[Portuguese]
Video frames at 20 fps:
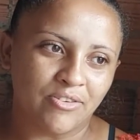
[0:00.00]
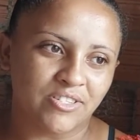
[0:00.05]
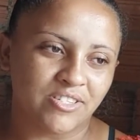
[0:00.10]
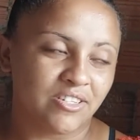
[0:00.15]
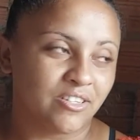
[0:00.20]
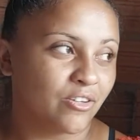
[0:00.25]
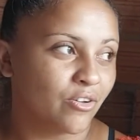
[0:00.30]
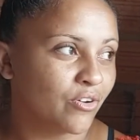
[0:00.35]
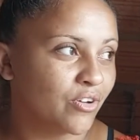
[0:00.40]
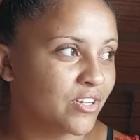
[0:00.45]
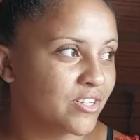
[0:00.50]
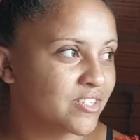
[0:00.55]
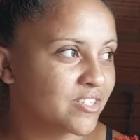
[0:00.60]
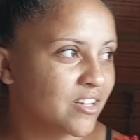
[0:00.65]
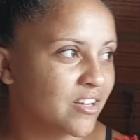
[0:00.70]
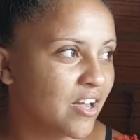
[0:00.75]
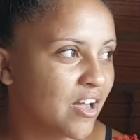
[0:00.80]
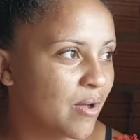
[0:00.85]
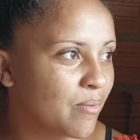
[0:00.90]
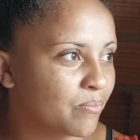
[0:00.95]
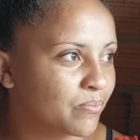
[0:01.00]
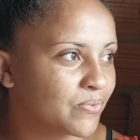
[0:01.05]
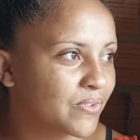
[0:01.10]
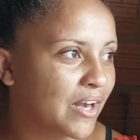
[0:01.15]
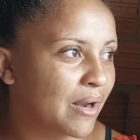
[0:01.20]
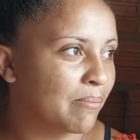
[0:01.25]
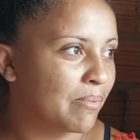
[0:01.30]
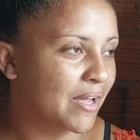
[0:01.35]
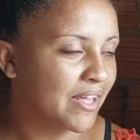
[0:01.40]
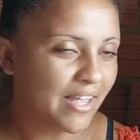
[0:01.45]
Se nós vamos
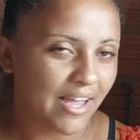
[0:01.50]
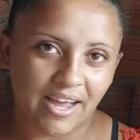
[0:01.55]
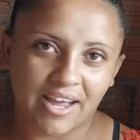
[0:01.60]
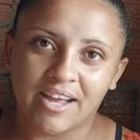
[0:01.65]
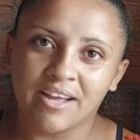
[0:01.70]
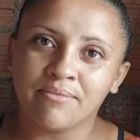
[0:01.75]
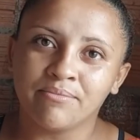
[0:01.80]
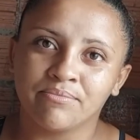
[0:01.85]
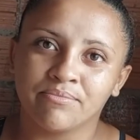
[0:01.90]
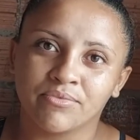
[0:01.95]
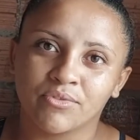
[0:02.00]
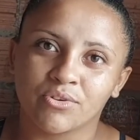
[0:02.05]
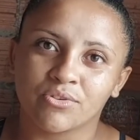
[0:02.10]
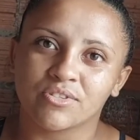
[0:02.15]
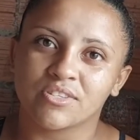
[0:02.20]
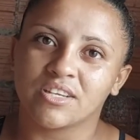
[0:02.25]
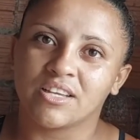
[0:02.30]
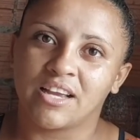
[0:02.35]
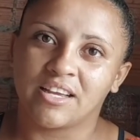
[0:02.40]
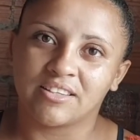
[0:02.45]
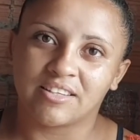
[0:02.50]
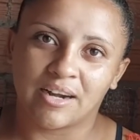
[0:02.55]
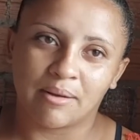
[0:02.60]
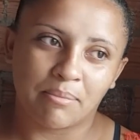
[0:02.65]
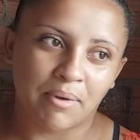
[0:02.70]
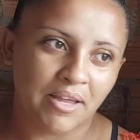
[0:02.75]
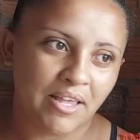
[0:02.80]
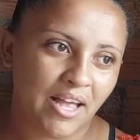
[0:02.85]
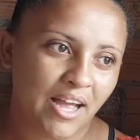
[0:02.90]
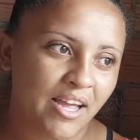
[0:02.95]
trabalhar, você vai
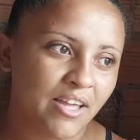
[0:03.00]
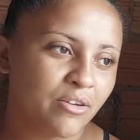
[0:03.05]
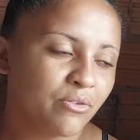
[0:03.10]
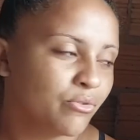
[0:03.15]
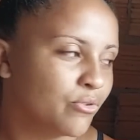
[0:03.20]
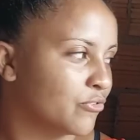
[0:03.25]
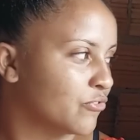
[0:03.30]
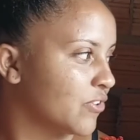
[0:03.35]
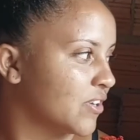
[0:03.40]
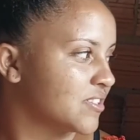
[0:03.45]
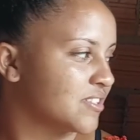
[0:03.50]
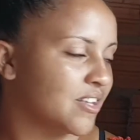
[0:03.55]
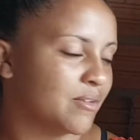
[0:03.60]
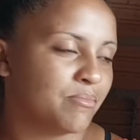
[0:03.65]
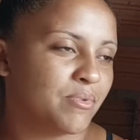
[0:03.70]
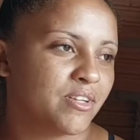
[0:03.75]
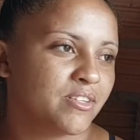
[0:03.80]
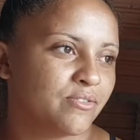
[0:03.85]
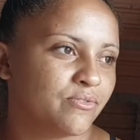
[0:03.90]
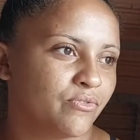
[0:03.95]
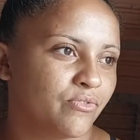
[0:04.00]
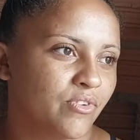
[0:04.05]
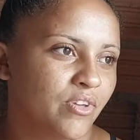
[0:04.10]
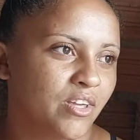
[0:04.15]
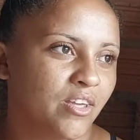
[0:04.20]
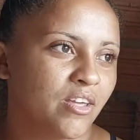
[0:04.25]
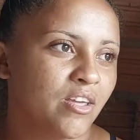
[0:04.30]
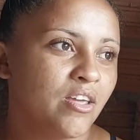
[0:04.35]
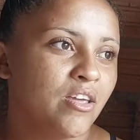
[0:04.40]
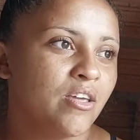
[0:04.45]
trabalhar, eu vou fazer minhas,
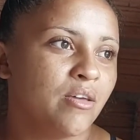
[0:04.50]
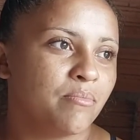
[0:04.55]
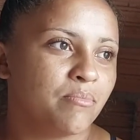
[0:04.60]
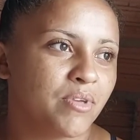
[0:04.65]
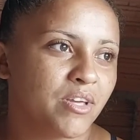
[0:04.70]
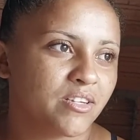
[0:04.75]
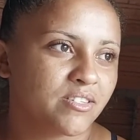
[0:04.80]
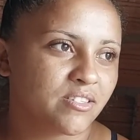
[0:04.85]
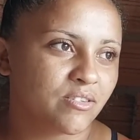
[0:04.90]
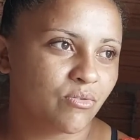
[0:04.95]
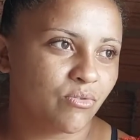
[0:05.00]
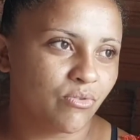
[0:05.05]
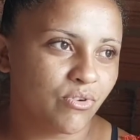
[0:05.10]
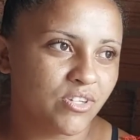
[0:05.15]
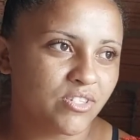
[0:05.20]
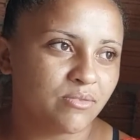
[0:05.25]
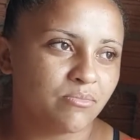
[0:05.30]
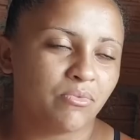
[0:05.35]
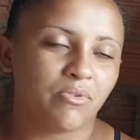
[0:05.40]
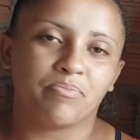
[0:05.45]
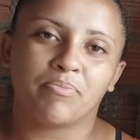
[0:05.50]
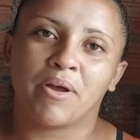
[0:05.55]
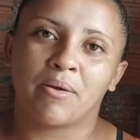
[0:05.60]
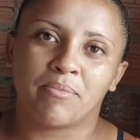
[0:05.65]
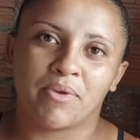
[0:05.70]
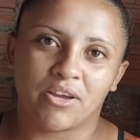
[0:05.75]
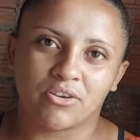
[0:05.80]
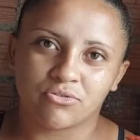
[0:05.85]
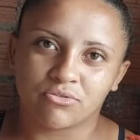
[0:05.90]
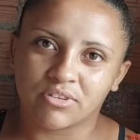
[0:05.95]
é, minhas coisas para
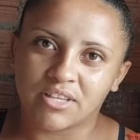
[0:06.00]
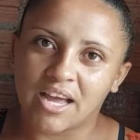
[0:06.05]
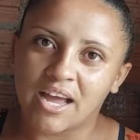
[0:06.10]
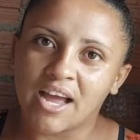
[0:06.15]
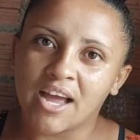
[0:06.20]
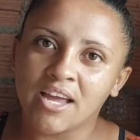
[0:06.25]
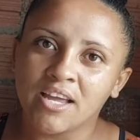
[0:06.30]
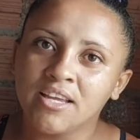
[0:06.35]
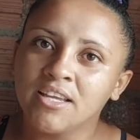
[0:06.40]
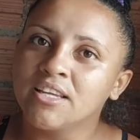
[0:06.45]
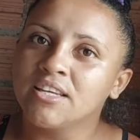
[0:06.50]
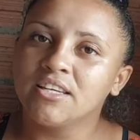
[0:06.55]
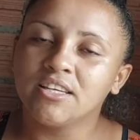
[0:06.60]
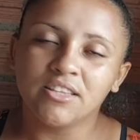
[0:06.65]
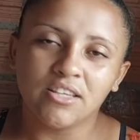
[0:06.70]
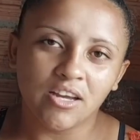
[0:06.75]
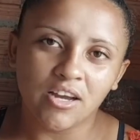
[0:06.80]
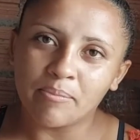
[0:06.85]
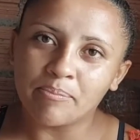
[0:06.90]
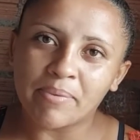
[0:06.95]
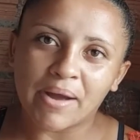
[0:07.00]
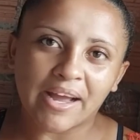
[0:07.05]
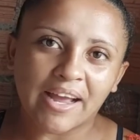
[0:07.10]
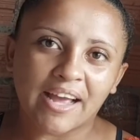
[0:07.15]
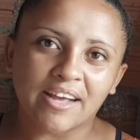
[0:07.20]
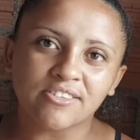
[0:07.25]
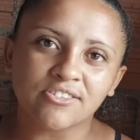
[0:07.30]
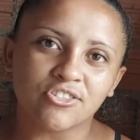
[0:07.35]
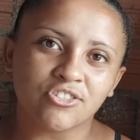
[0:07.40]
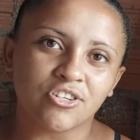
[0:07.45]
me ajudar e nós vamos
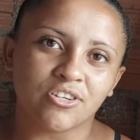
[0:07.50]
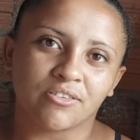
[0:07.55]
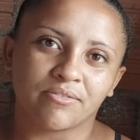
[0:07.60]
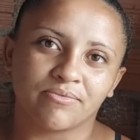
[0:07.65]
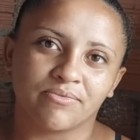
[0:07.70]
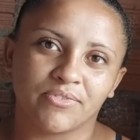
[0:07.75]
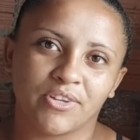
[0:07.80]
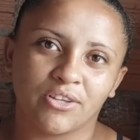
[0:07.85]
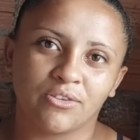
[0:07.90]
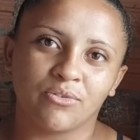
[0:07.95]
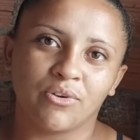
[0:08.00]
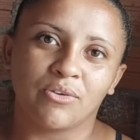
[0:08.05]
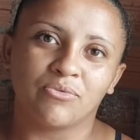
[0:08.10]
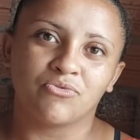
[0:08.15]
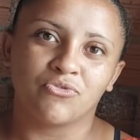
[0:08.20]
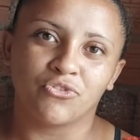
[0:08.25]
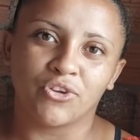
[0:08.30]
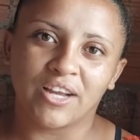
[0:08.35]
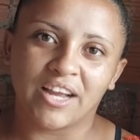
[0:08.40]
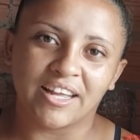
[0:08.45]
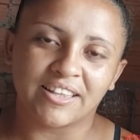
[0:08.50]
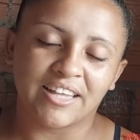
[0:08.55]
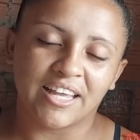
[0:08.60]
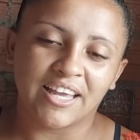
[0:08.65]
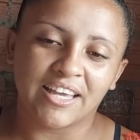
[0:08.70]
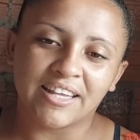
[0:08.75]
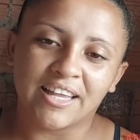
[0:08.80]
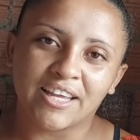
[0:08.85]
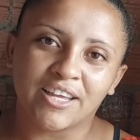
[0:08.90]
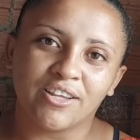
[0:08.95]
pagar, Chico. ficar da
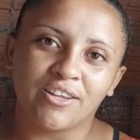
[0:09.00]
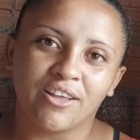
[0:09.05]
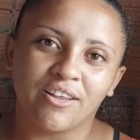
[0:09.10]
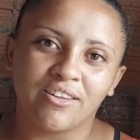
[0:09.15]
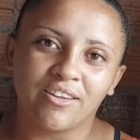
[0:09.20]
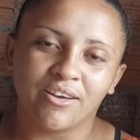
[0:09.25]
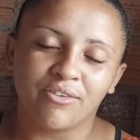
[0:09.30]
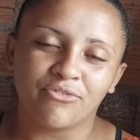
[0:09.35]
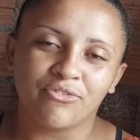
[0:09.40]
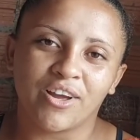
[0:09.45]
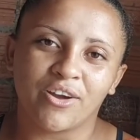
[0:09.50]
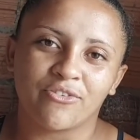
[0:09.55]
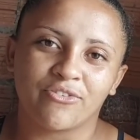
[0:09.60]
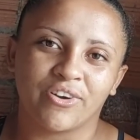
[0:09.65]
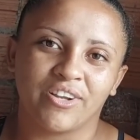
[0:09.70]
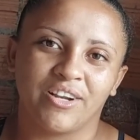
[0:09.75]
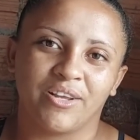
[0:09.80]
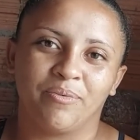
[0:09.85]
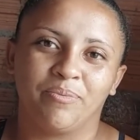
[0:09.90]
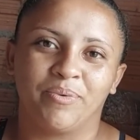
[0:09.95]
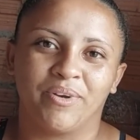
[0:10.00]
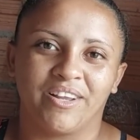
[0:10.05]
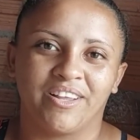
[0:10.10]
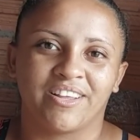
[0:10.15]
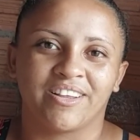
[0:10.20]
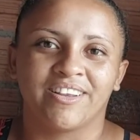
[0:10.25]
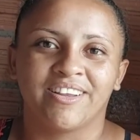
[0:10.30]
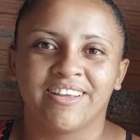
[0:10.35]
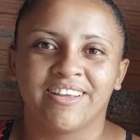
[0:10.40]
renda é que nós vamos ficar, eu falei para ele.